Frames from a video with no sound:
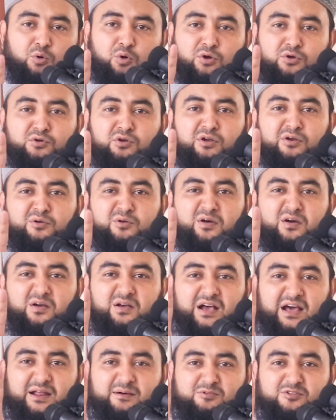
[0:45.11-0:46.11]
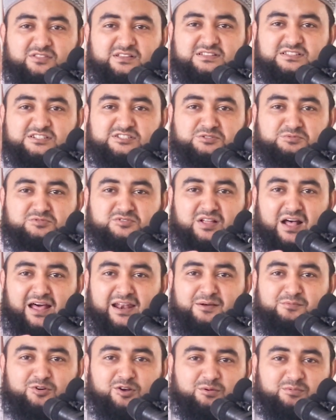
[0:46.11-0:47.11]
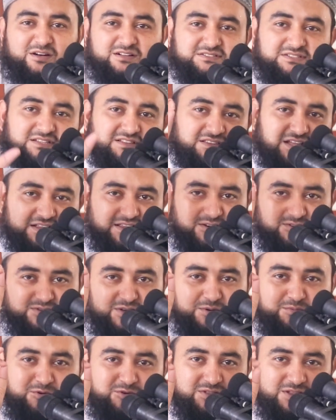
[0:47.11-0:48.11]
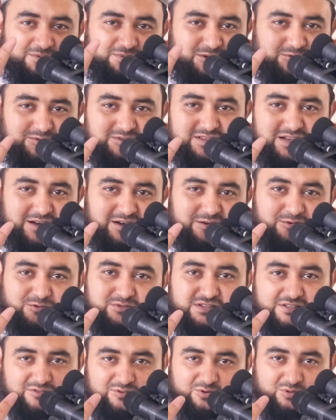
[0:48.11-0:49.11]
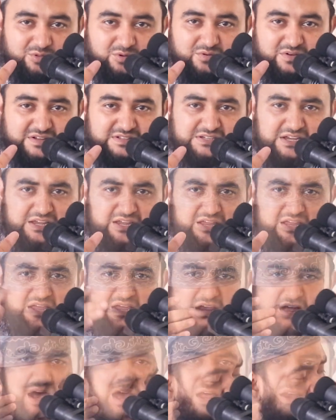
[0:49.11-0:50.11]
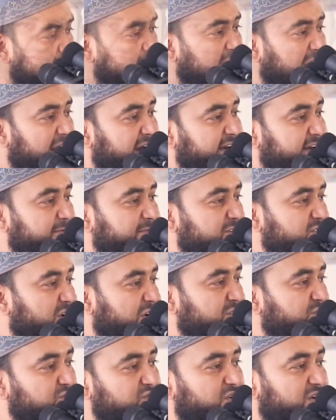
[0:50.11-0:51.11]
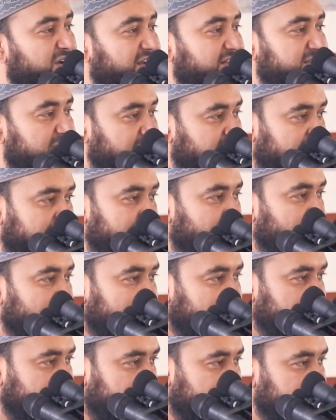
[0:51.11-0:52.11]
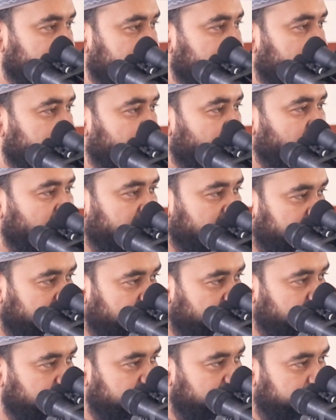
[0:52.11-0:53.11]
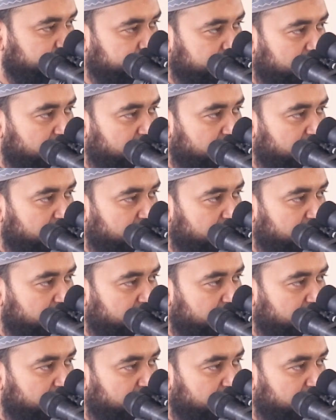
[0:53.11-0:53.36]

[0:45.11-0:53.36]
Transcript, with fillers: অন্য অন্য কারাবন্দী যে সমস্ত আলেমুলামা আছেন তাদেরও যেন মুক্তির ব্যবস্থা অতি দ্রুত হয়ে যায় এবং আরেকটি বিষয় হুজুরের কাছে আমাদের প্রত্যাশা আছে সে প্রত্যাশাটা হচ্ছে